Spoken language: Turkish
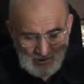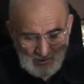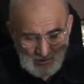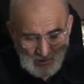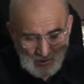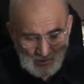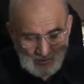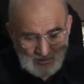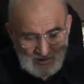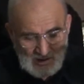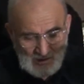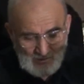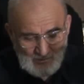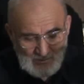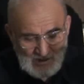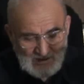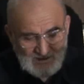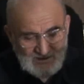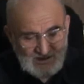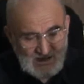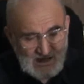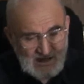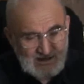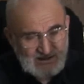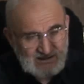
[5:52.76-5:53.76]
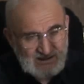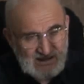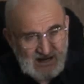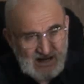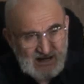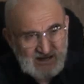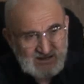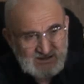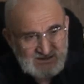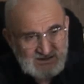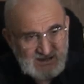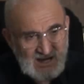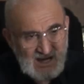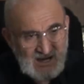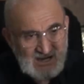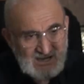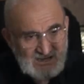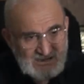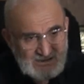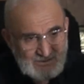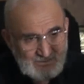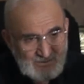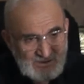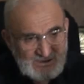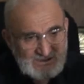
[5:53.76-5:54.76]
Ondan başka gayesine
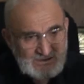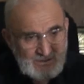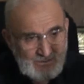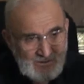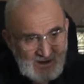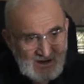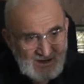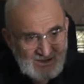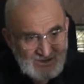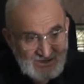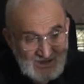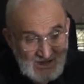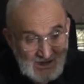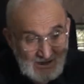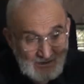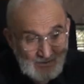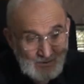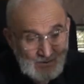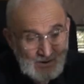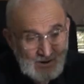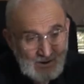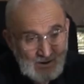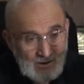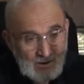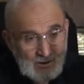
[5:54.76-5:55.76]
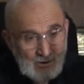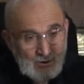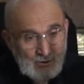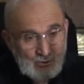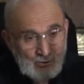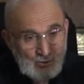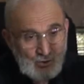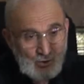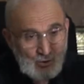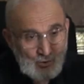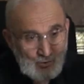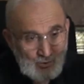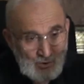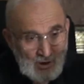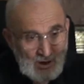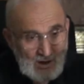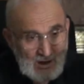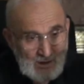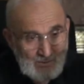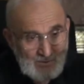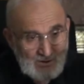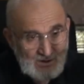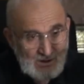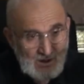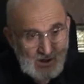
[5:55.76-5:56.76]
hiçbir zaman için e,
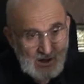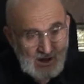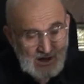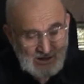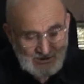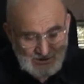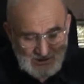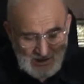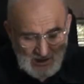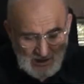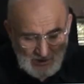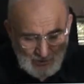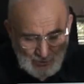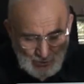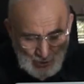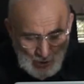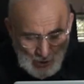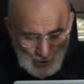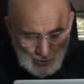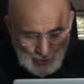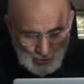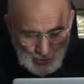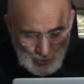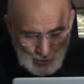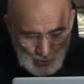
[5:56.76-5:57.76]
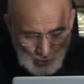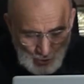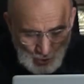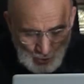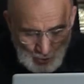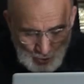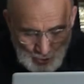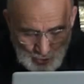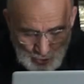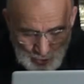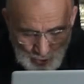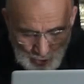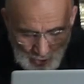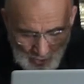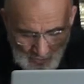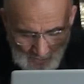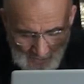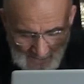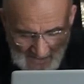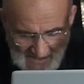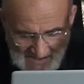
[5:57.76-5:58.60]
böyle bir haşa söz konusu